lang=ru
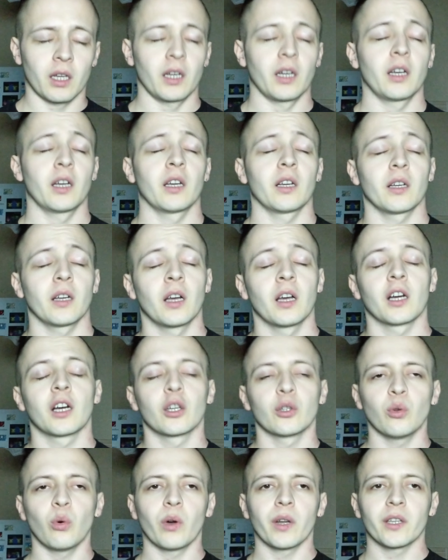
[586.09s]
э,
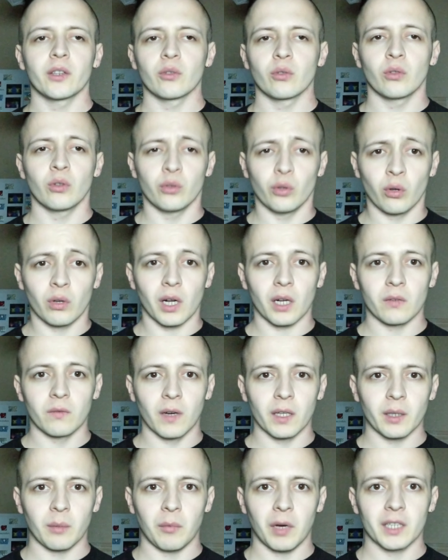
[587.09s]
гнорить, ну, ну как
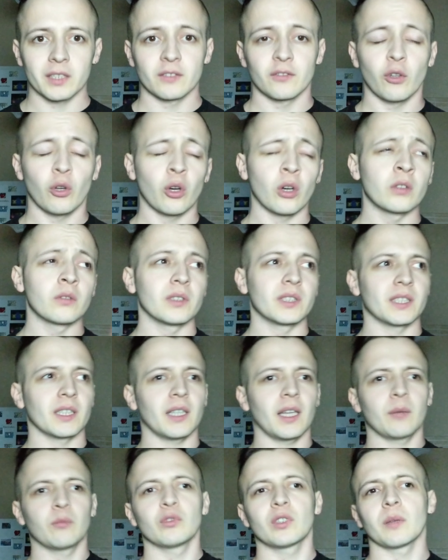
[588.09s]
Ван но то есть
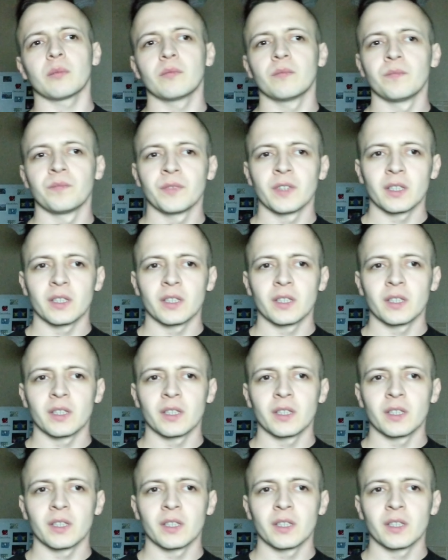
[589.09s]
она ему там